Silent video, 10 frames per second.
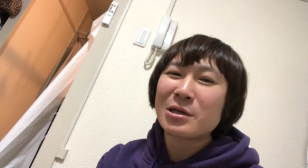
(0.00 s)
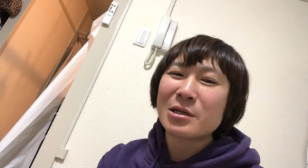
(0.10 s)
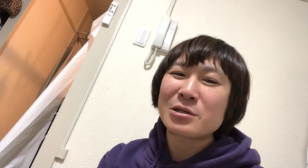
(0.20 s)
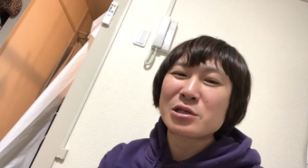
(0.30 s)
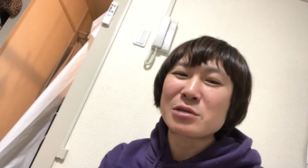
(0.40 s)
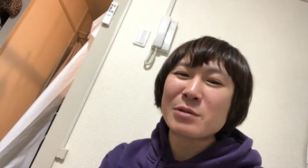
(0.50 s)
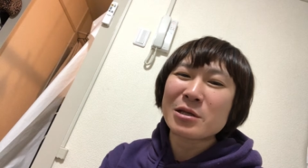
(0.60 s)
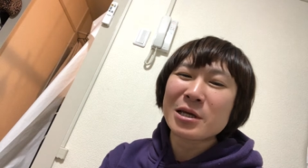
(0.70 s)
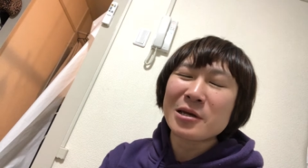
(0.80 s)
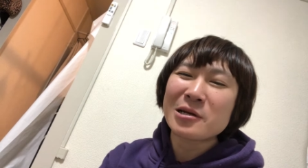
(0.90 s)
見冷
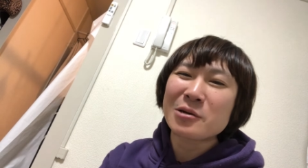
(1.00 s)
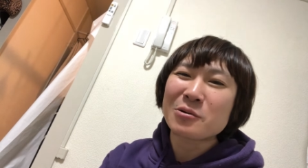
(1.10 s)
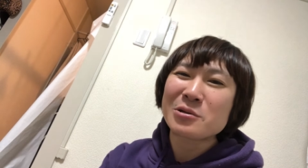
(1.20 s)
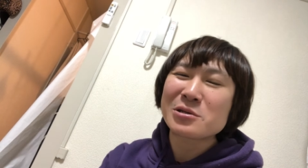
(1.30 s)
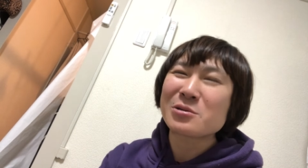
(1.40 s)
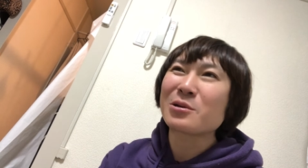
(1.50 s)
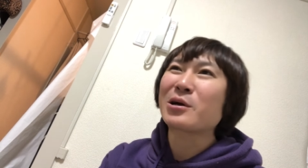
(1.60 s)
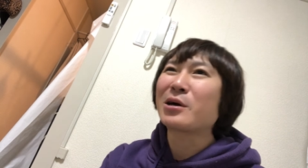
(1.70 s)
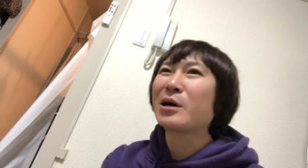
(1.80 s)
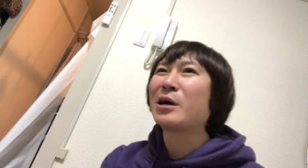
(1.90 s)
たいなこいつと
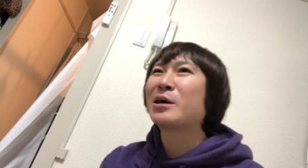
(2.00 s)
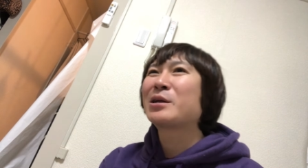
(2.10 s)
か